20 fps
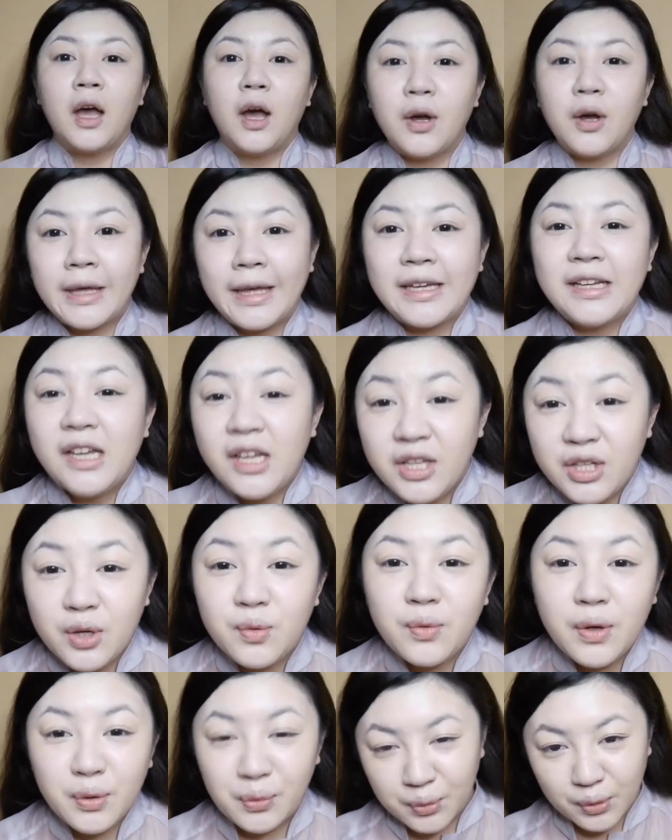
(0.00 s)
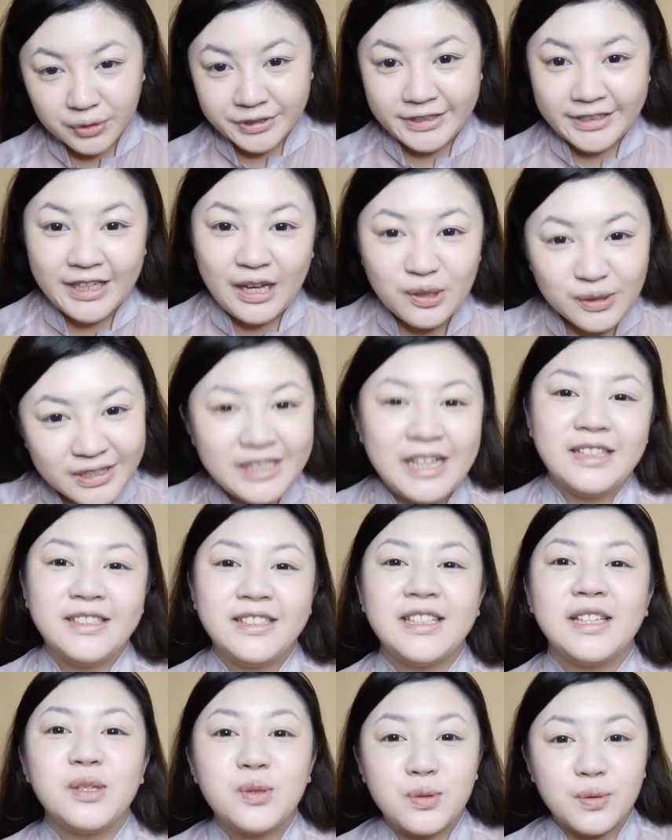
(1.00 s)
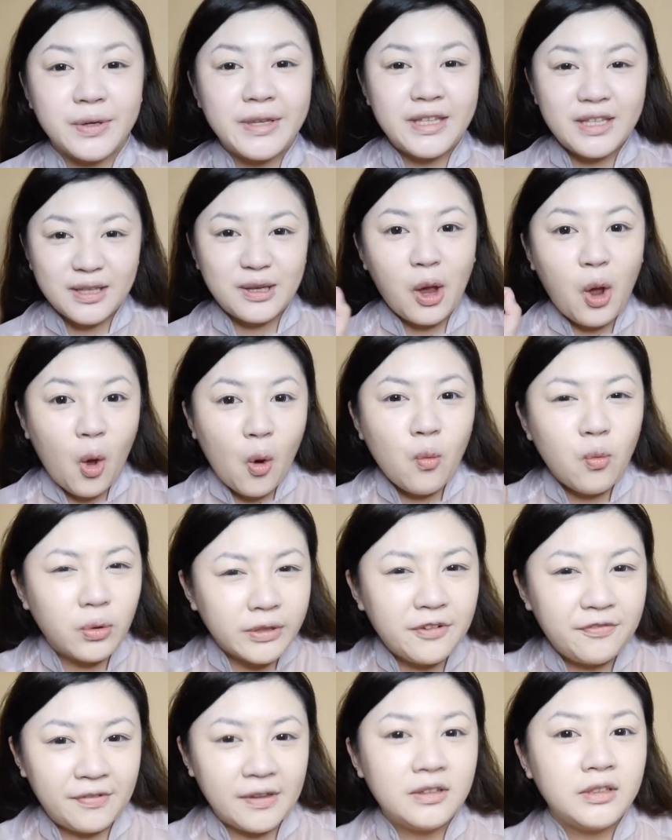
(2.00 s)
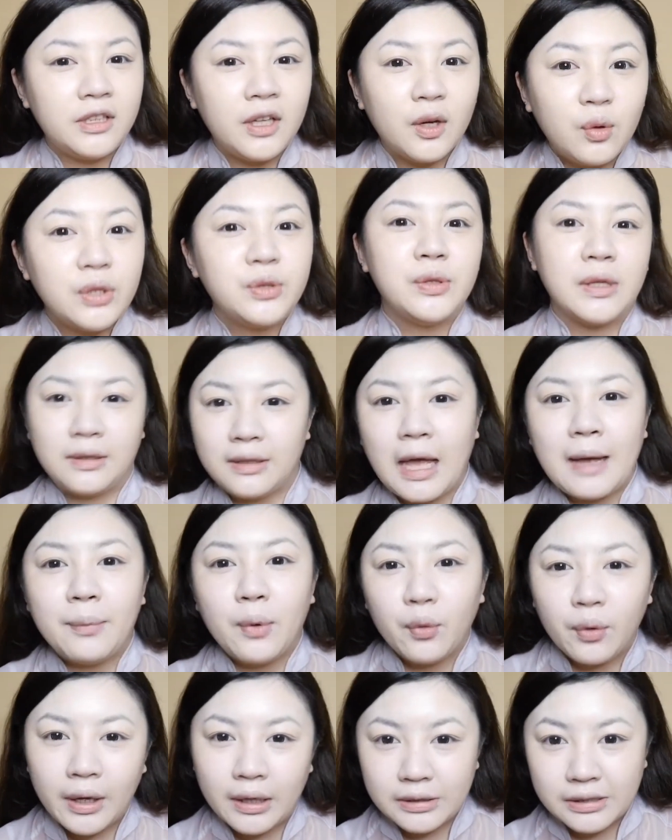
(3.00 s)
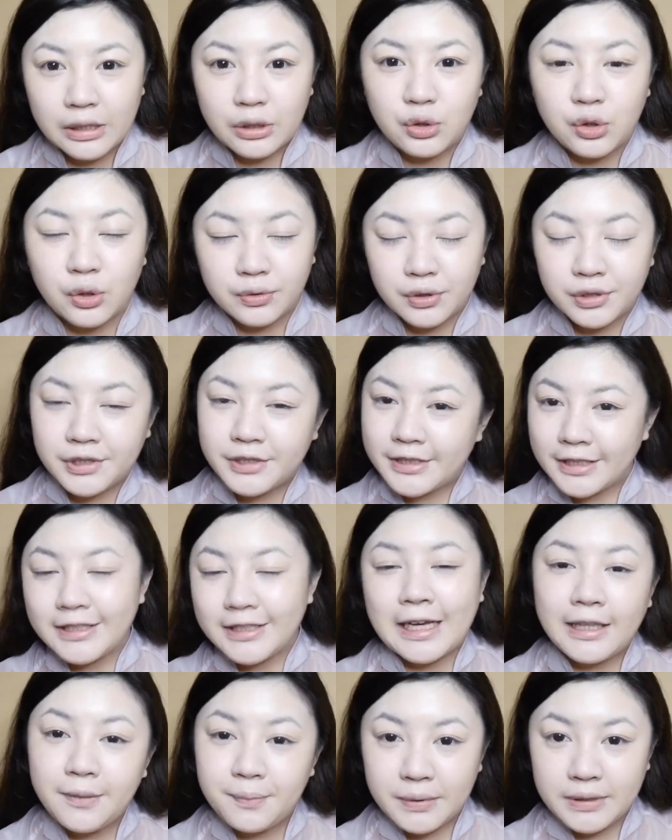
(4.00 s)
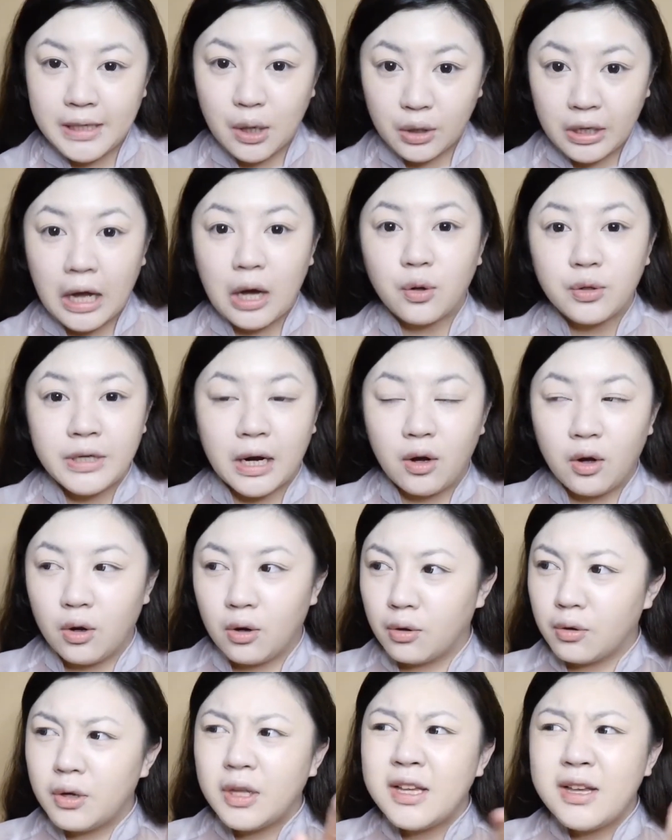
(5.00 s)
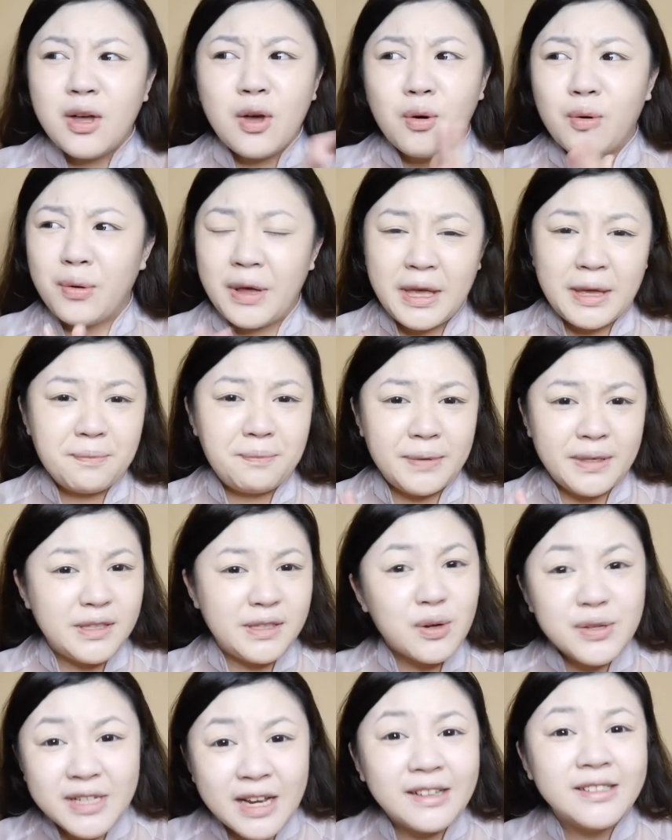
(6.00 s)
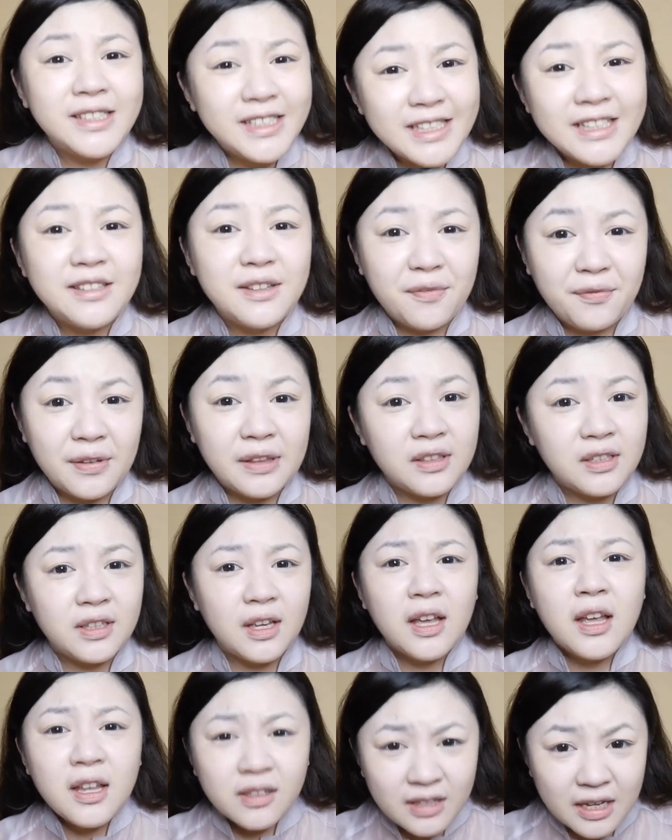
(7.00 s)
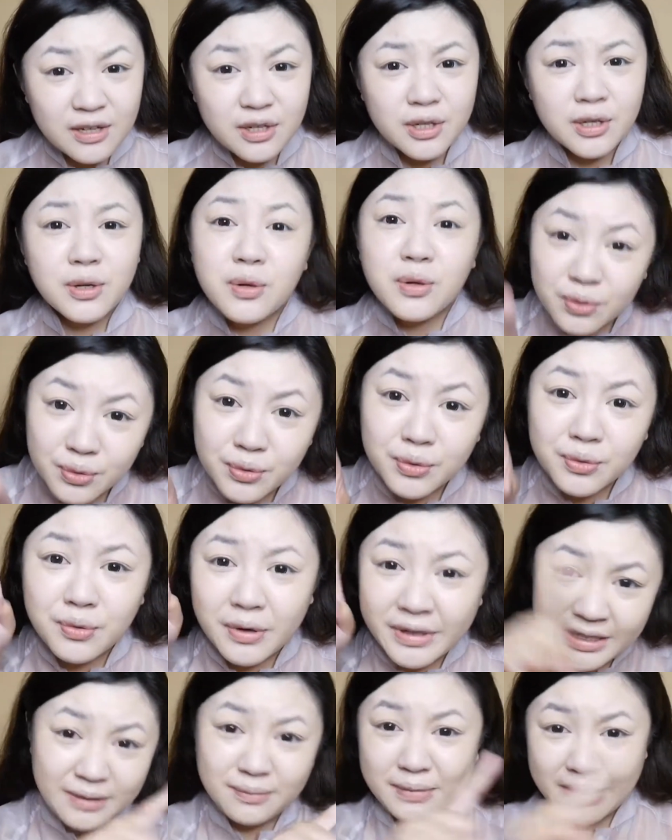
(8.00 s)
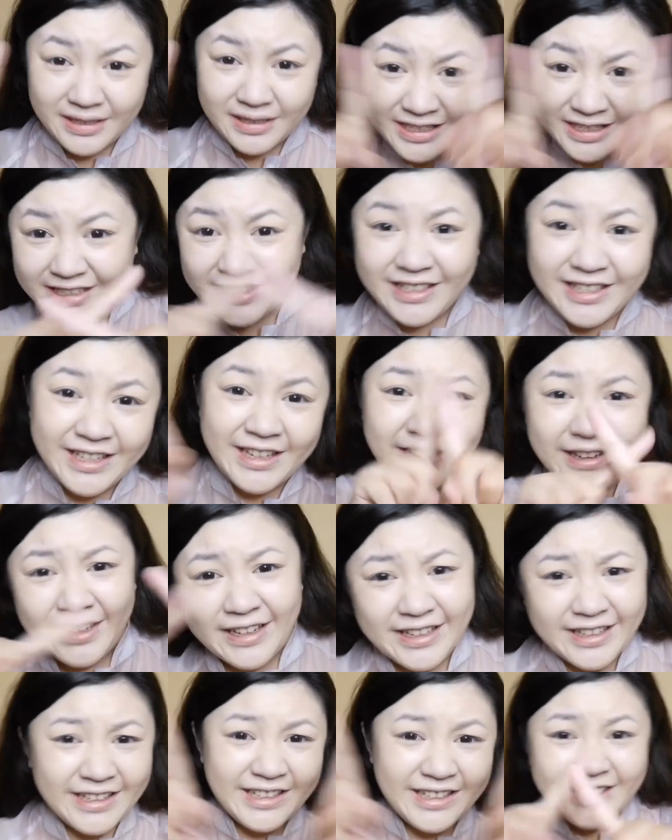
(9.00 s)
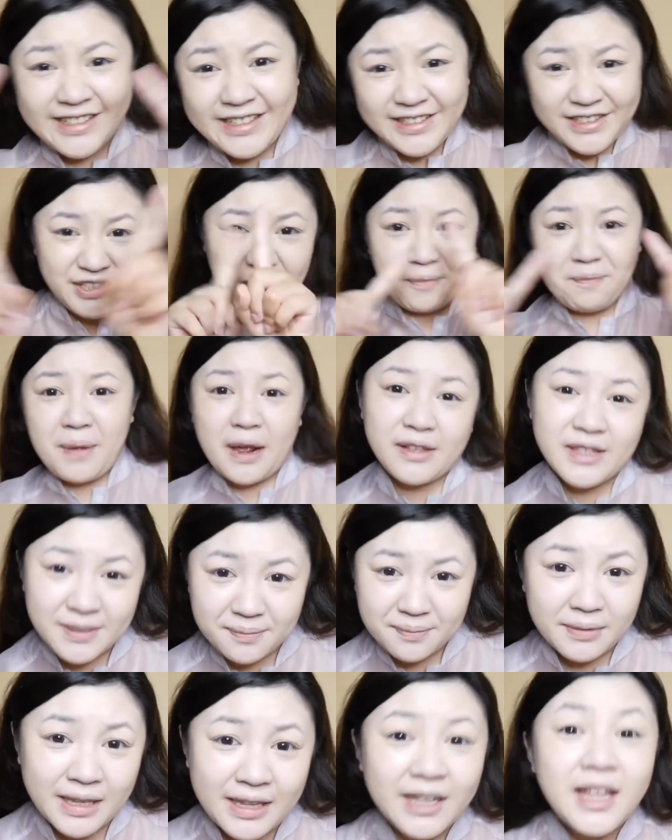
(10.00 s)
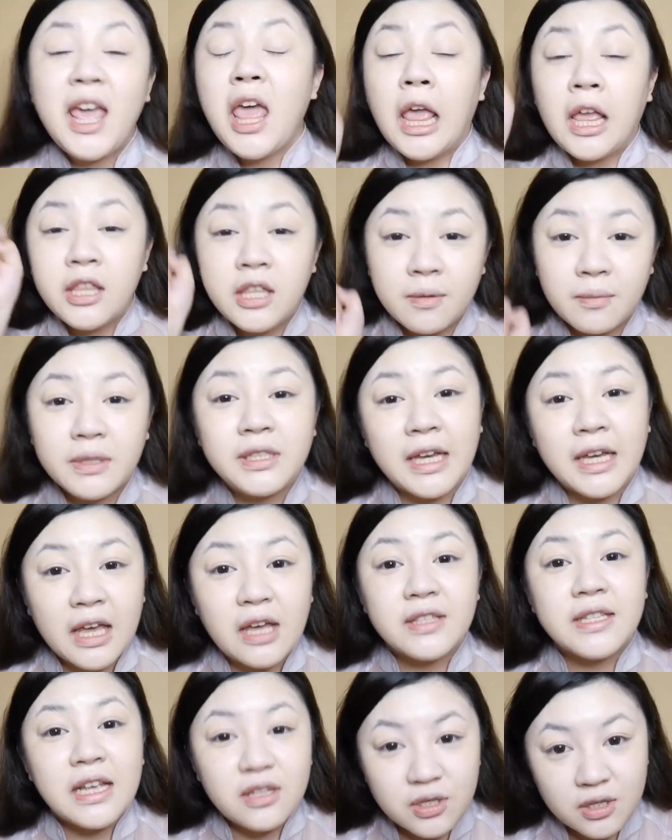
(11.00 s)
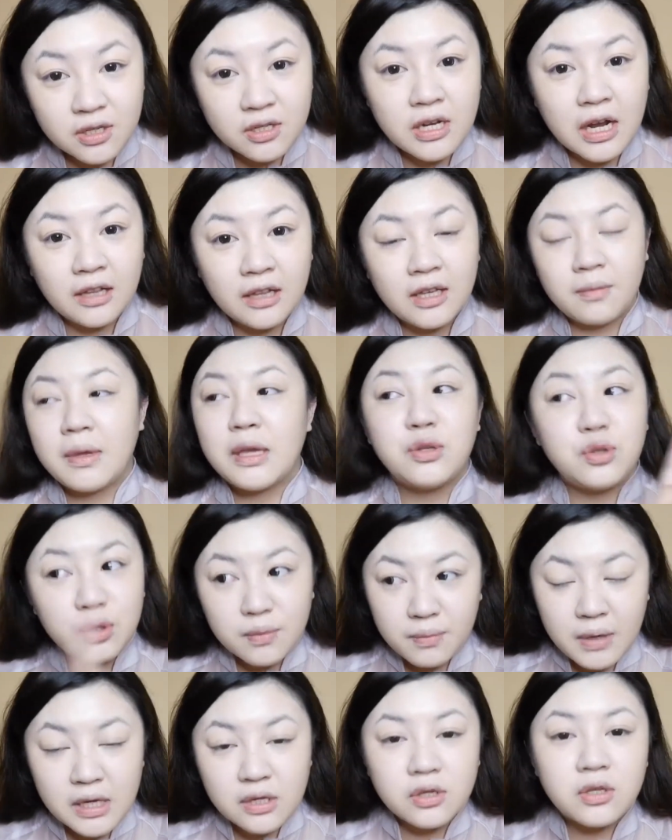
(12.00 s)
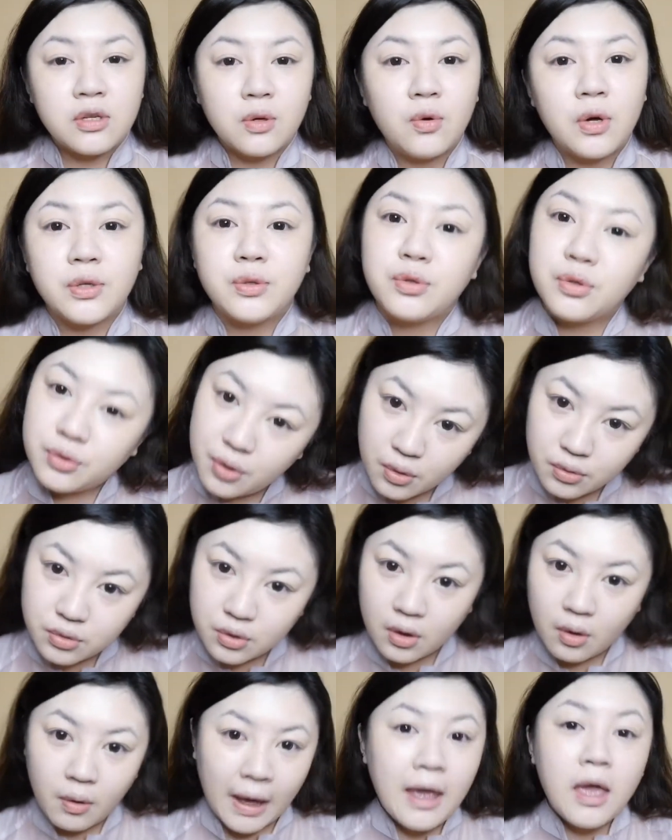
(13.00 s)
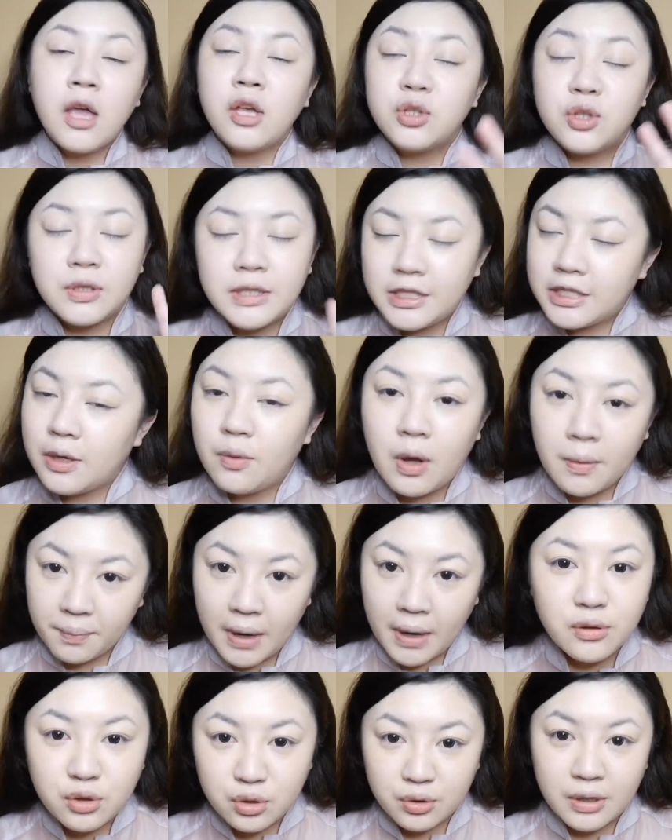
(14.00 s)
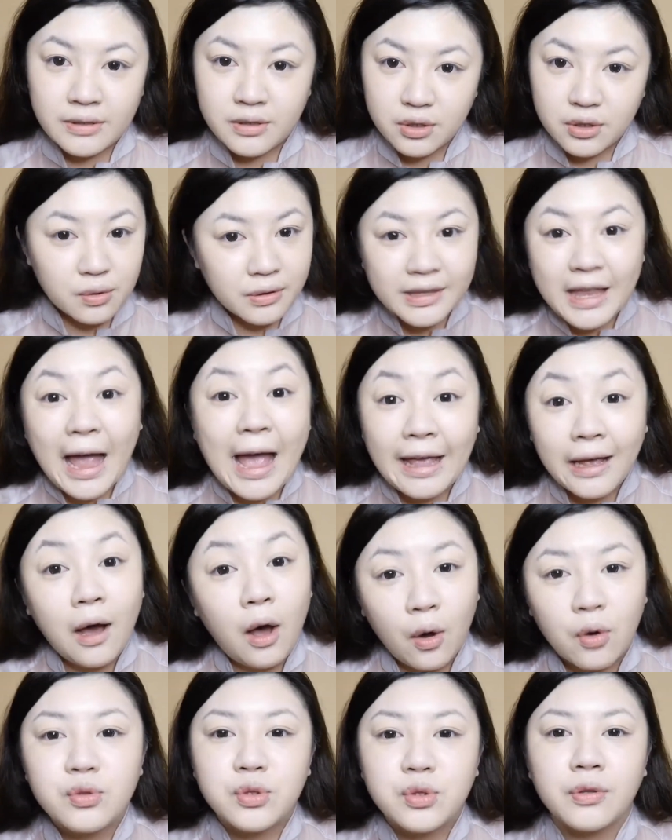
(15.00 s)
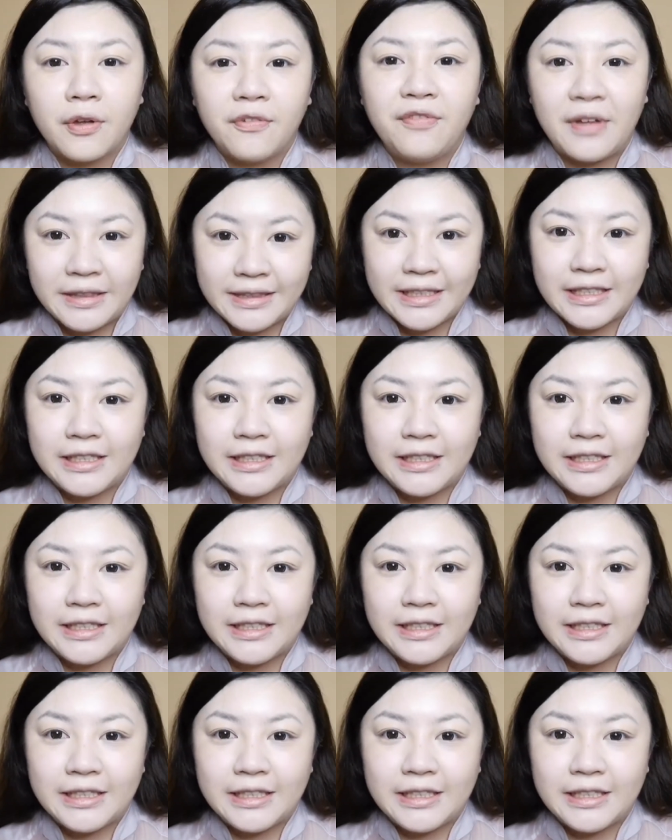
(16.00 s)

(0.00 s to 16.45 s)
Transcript: OK，因为我是要上镜，所以。我的粉底液会选 Double Wear 这种，就是遮瑕力比较高，然后会比较上镜的粉底液。但是如果你们这些嗯小婊子们，你们想要在职场里面去面试或者去工作的话，就千万不要选这种太厚重的粉